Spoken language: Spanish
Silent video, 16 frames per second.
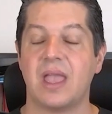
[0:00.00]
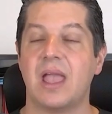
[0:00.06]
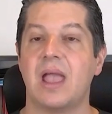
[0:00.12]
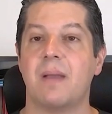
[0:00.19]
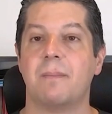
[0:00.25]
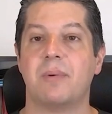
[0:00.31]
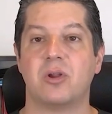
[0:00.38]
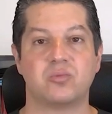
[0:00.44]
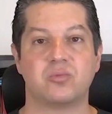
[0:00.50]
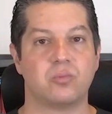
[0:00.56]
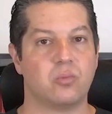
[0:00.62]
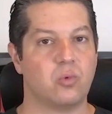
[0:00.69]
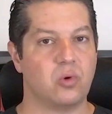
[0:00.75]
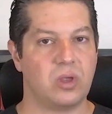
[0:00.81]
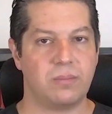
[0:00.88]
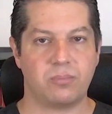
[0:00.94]
Pero es
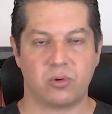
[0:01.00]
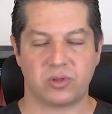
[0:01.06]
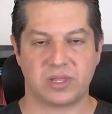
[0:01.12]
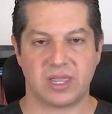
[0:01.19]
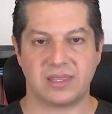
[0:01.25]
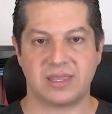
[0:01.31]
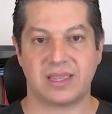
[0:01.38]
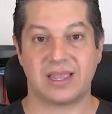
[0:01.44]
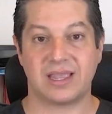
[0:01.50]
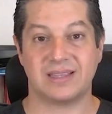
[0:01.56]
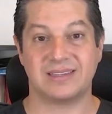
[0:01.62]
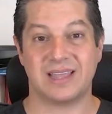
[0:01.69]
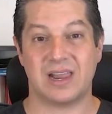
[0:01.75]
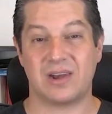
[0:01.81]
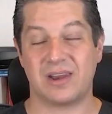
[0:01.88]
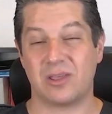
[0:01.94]
muy importante que
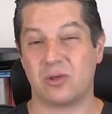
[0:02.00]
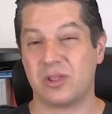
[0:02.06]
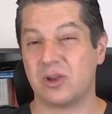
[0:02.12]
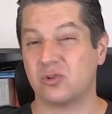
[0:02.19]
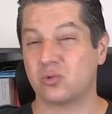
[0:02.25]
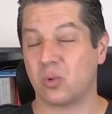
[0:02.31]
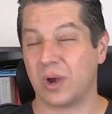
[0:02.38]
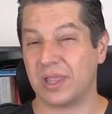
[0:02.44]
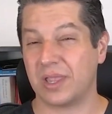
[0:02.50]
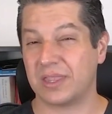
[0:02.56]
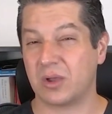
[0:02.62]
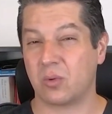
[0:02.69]
si alrededor de los 40,